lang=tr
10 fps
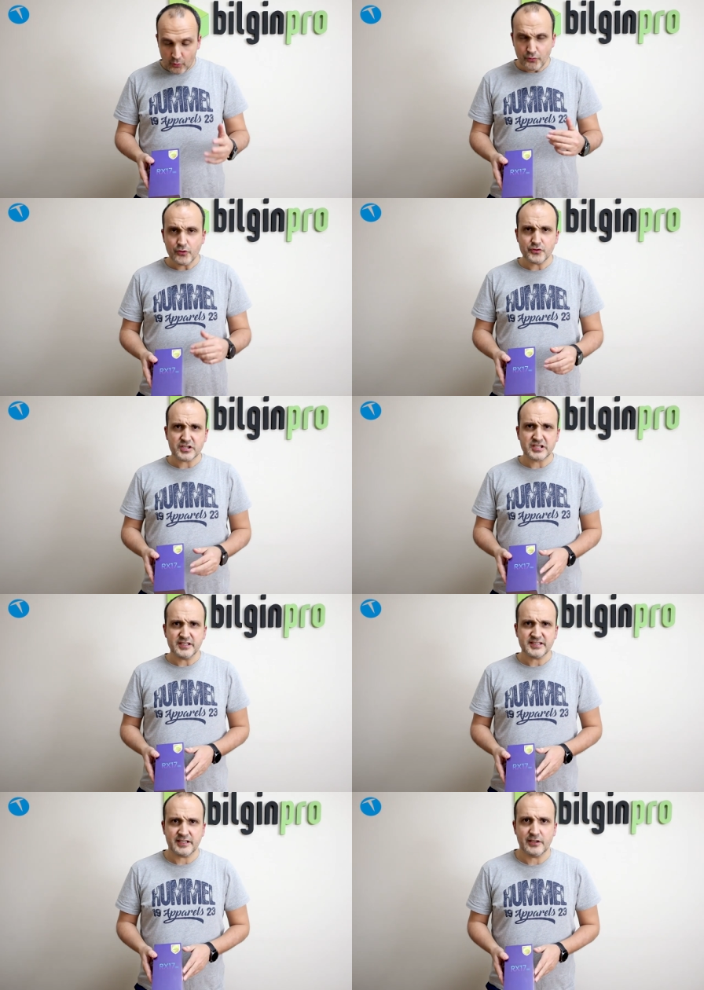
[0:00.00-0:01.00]
Onun
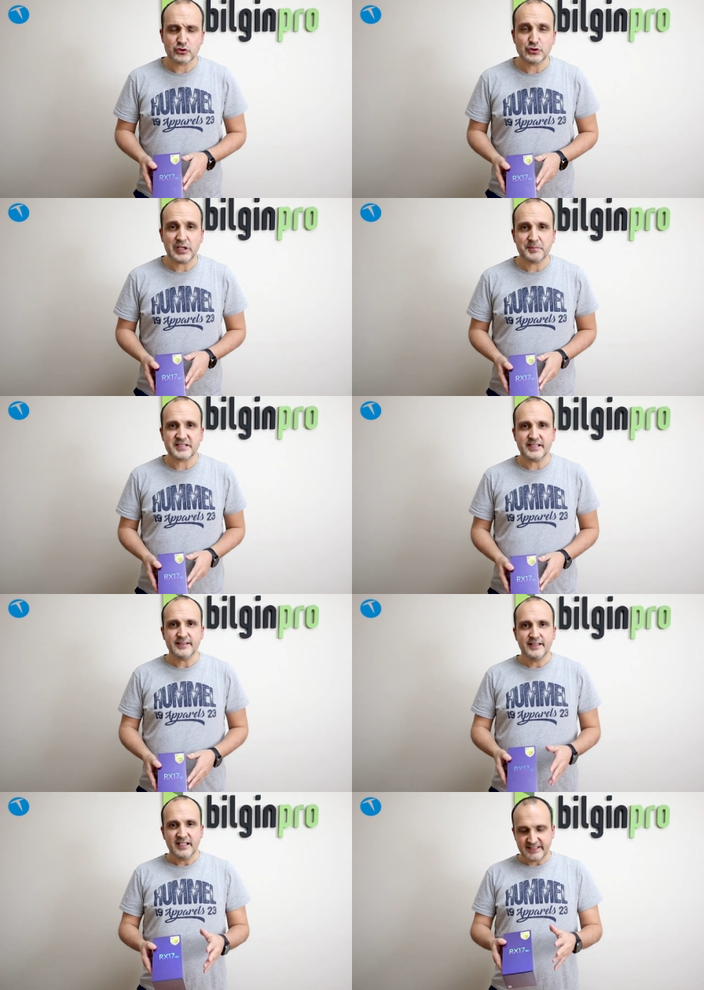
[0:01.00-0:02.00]
öncesinde sağ olsunlar
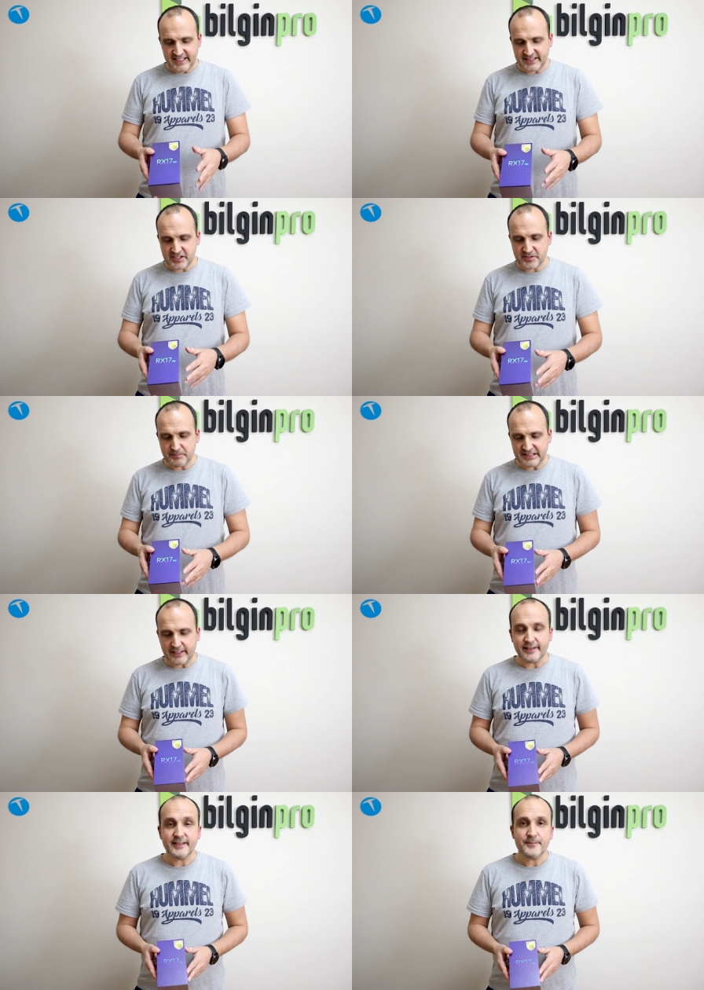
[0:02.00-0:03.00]
bize test için bir
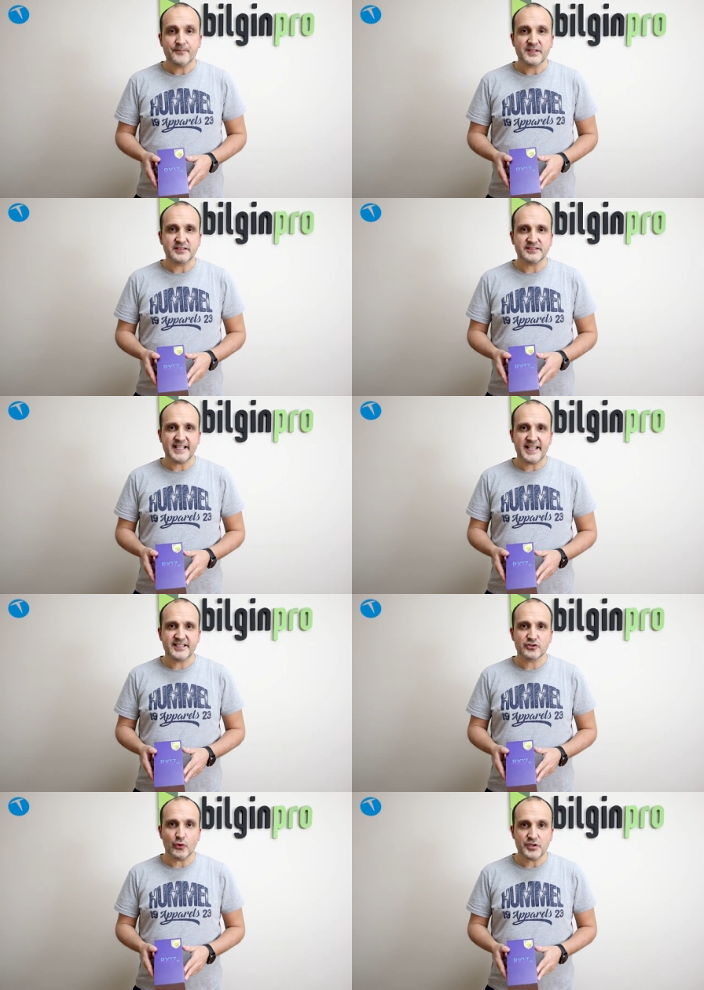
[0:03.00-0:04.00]
tane
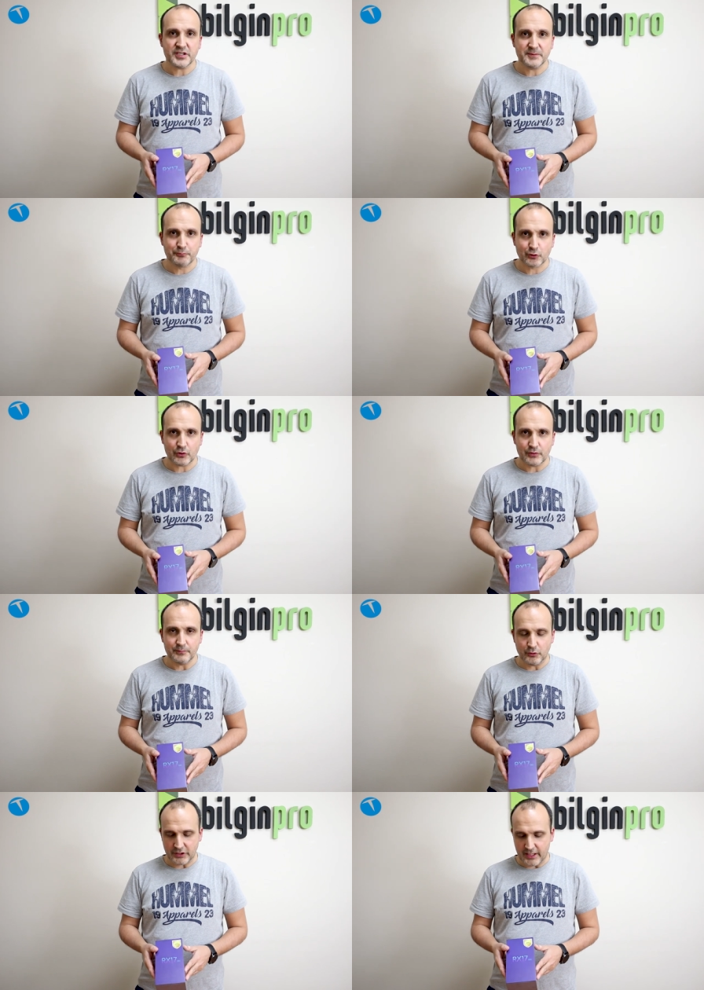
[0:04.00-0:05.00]
RX17
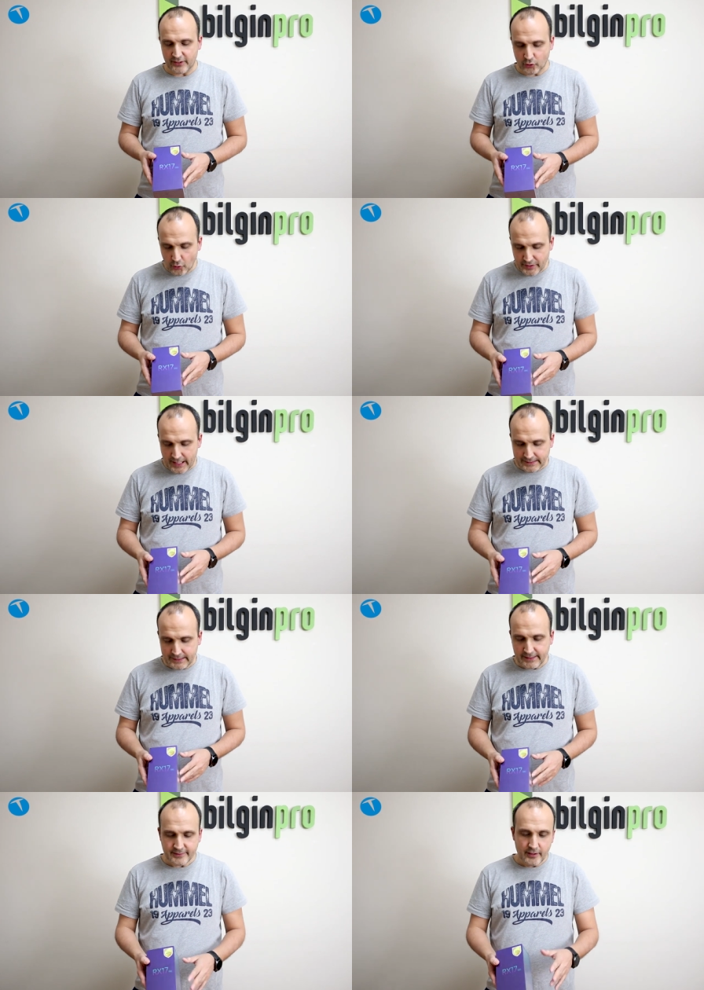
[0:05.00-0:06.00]
Pro modelini
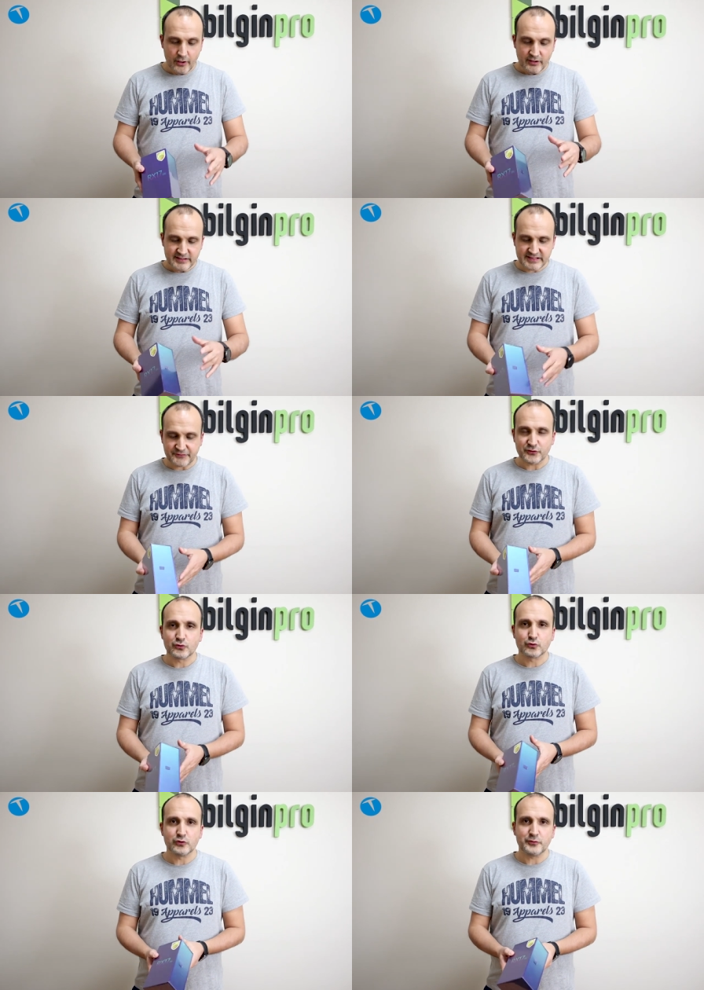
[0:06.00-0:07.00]
gönderdiler.
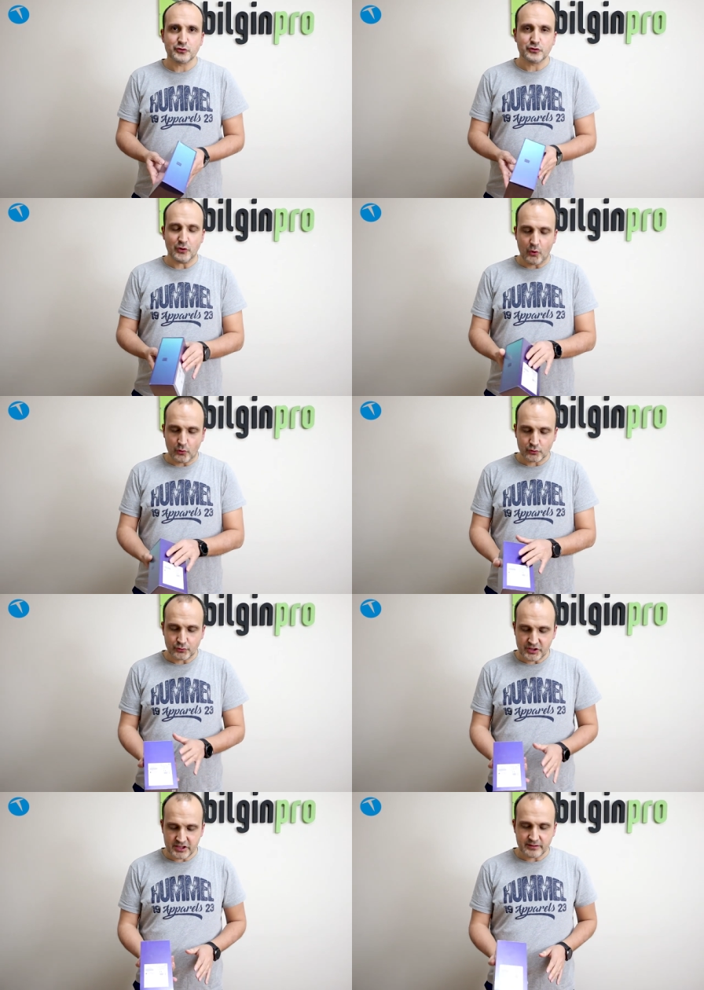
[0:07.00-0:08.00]
Sıfır kutulu bir üründe
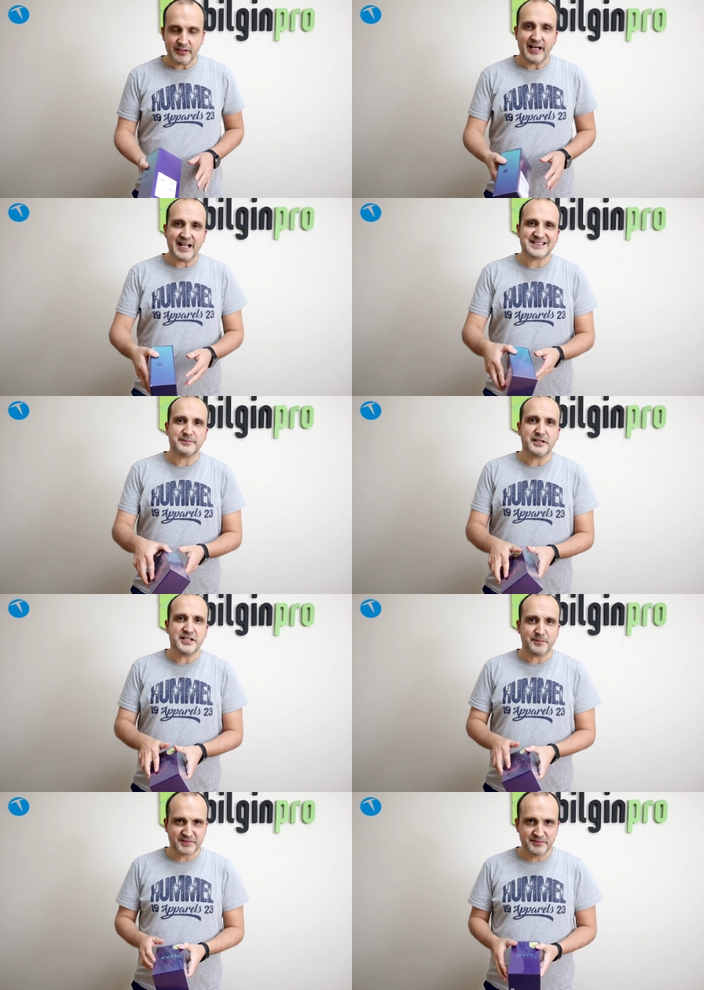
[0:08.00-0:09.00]
olduğu için her zaman
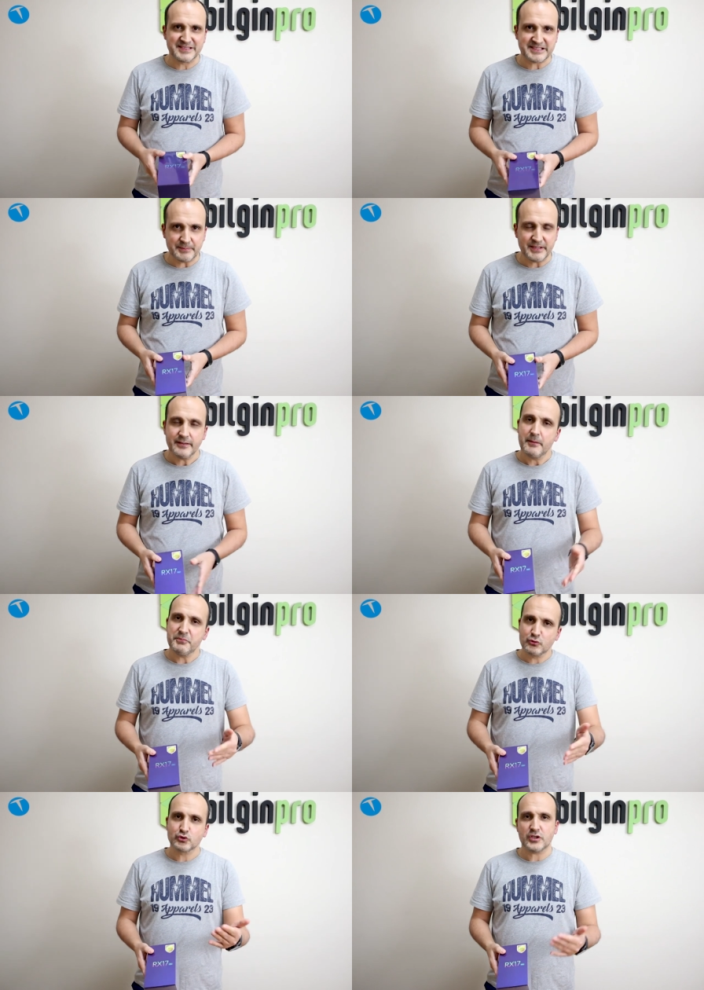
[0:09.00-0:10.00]
yaptığımız gibi
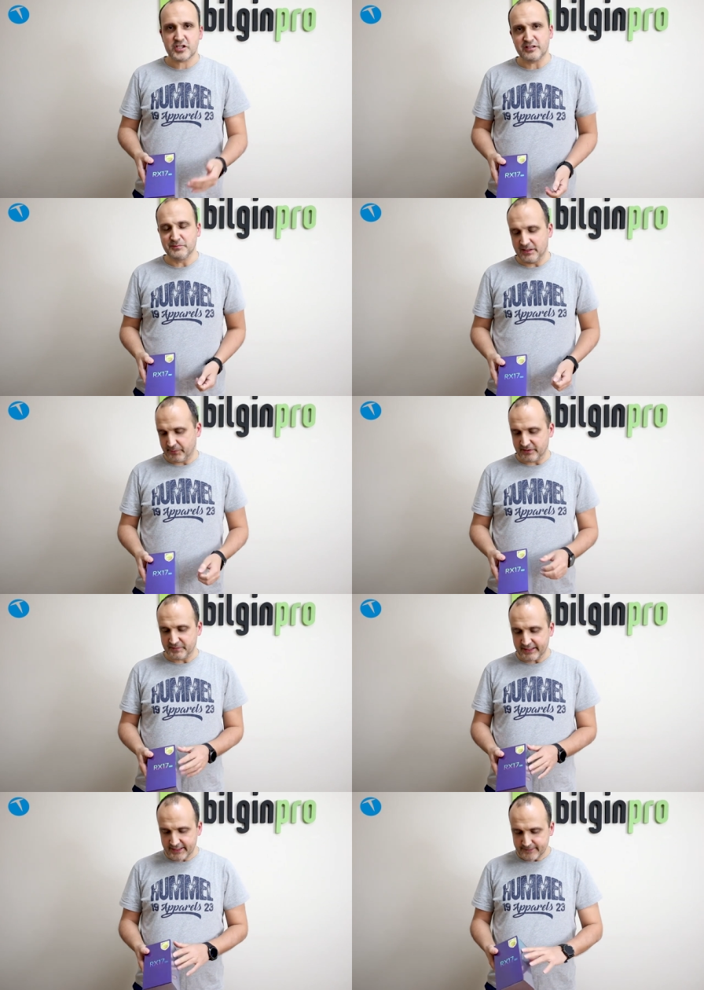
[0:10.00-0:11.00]
bir kutu açılımı
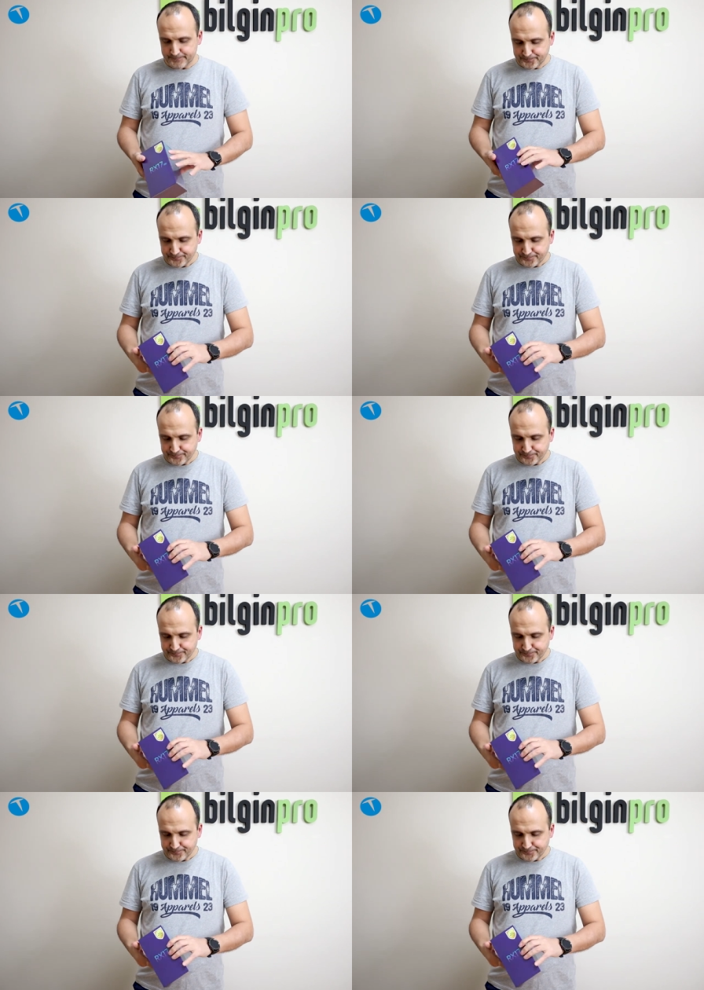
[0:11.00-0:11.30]
yapalım dedik.